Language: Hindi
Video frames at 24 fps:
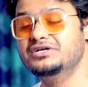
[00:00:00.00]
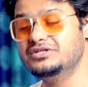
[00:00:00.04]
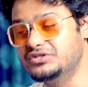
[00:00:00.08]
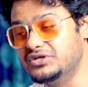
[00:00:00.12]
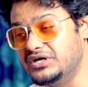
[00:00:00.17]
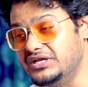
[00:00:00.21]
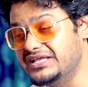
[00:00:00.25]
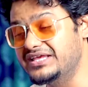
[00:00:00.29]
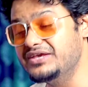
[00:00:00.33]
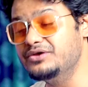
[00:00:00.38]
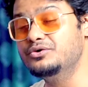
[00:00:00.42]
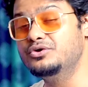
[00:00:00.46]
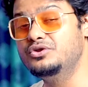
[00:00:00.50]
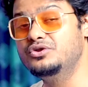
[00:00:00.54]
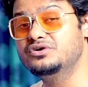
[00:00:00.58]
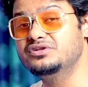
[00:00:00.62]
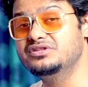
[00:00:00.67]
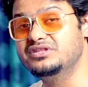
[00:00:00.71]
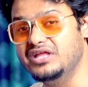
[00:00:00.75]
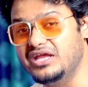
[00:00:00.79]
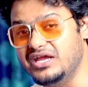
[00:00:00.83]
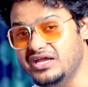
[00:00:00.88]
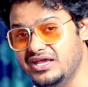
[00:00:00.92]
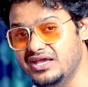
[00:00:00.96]
ताकि वो लोग
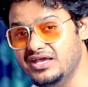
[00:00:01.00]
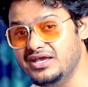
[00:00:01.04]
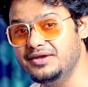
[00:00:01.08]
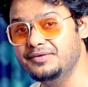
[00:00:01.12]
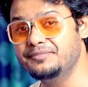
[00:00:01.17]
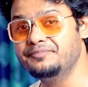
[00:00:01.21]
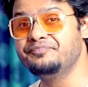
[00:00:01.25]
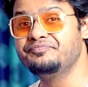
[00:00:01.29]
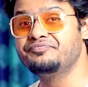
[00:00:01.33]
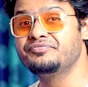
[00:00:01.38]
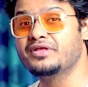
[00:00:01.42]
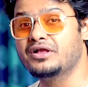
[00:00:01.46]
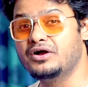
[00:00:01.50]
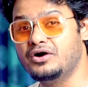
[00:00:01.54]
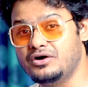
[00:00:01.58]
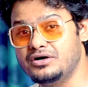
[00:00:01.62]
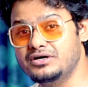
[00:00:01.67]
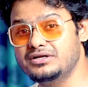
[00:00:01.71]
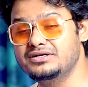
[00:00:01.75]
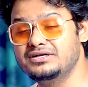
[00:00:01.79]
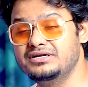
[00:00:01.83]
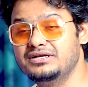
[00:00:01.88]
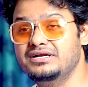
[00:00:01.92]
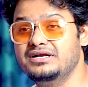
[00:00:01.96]
देखें
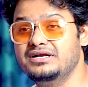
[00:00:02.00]
और